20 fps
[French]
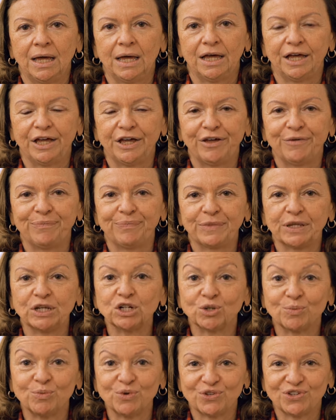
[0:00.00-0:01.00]
Euh,
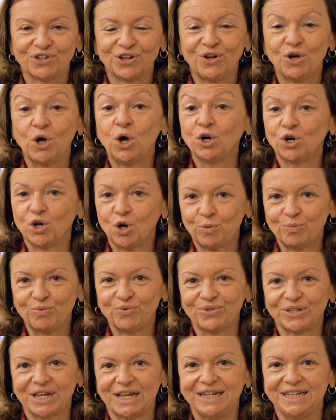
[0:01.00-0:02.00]
je me sens encore
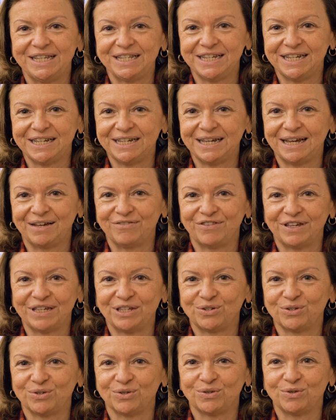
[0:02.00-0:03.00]
plus alignée
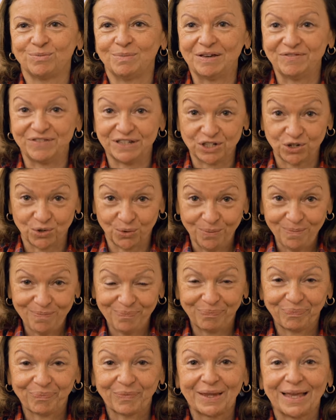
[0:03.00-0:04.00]
avec euh, ma vision.
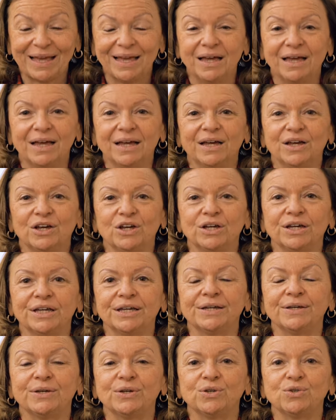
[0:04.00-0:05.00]

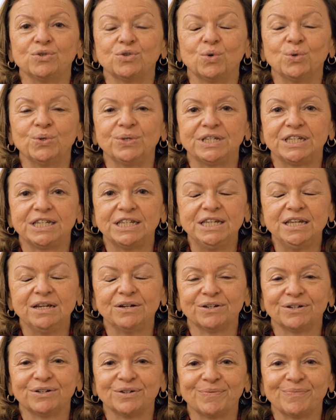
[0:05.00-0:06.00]
Euh, aussi,
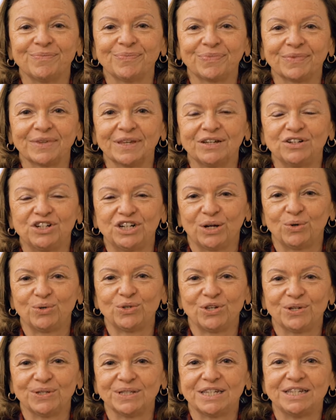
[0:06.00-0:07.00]
j'ai
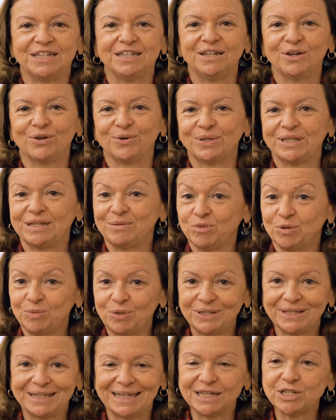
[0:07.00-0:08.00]
ressenti des
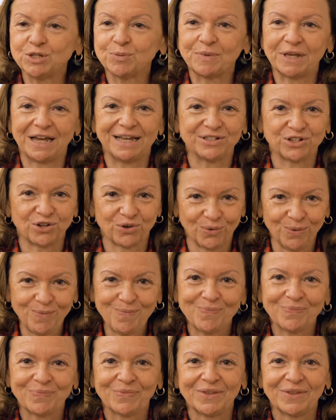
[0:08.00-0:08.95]
moments d'inspiration